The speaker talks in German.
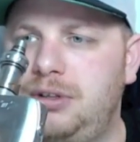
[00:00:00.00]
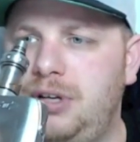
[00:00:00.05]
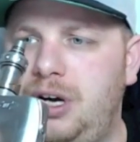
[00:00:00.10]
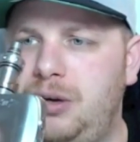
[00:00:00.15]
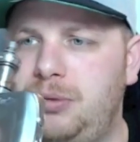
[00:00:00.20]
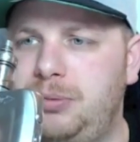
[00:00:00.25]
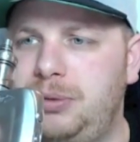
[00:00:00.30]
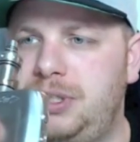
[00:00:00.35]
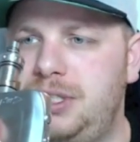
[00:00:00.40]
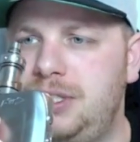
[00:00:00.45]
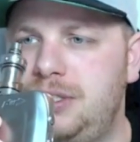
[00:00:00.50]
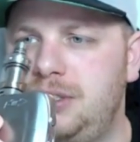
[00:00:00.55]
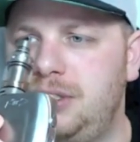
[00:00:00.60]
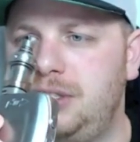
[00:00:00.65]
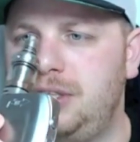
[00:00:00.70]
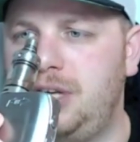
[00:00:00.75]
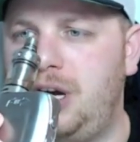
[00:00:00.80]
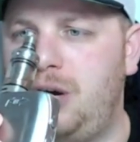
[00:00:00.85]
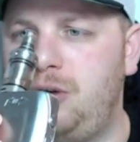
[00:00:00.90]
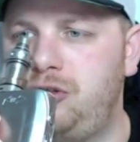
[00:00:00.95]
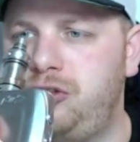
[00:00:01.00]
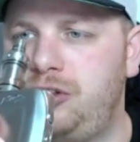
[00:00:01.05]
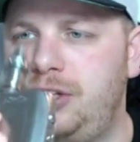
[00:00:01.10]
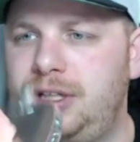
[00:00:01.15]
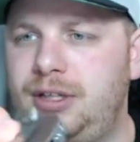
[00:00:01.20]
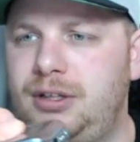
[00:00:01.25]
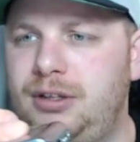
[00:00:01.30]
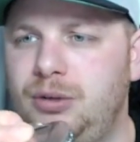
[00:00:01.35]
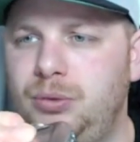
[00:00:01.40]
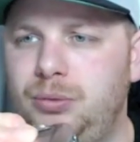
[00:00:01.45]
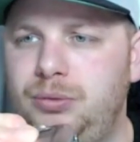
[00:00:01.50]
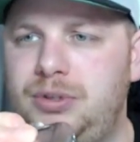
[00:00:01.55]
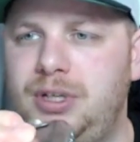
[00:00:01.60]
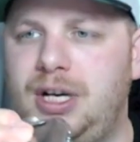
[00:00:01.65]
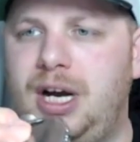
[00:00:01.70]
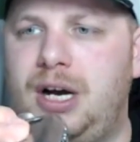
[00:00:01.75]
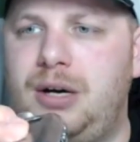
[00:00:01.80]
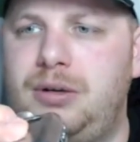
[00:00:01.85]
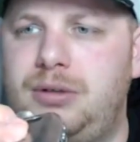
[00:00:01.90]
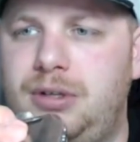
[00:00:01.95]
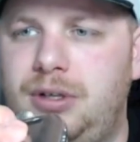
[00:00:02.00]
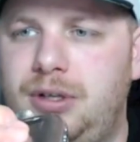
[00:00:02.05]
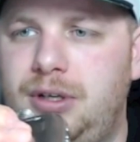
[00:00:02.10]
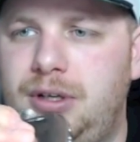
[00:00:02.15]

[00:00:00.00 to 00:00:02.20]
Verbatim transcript: Auch mit diesen Ausschnitten unten auch.